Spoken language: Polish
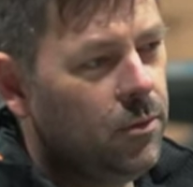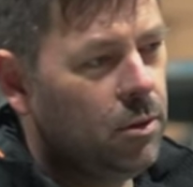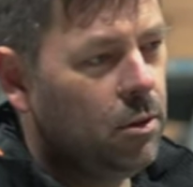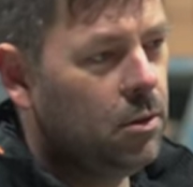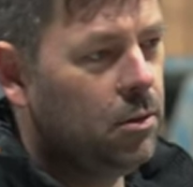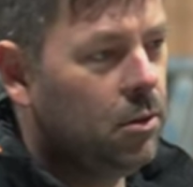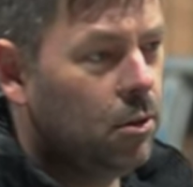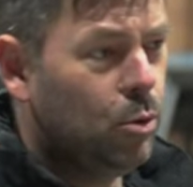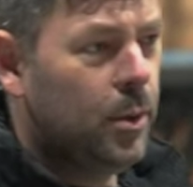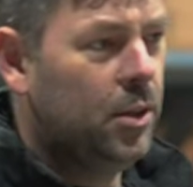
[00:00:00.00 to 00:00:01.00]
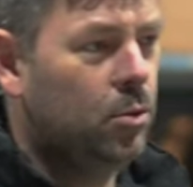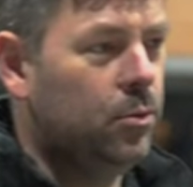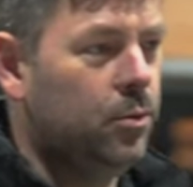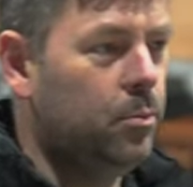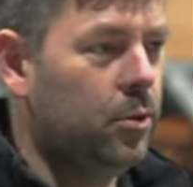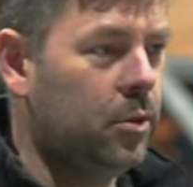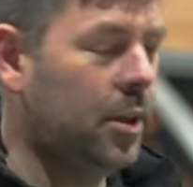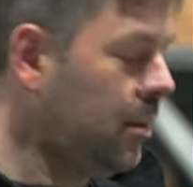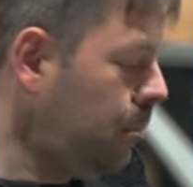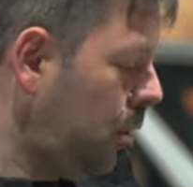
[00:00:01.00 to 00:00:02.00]
do dokumentów, tak. bo
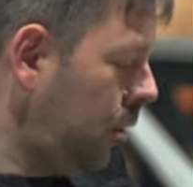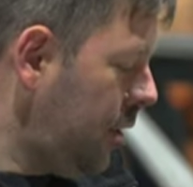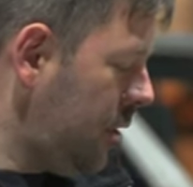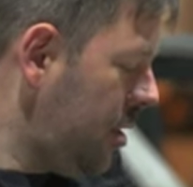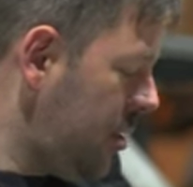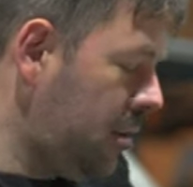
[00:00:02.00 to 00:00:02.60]
ten polonez jest...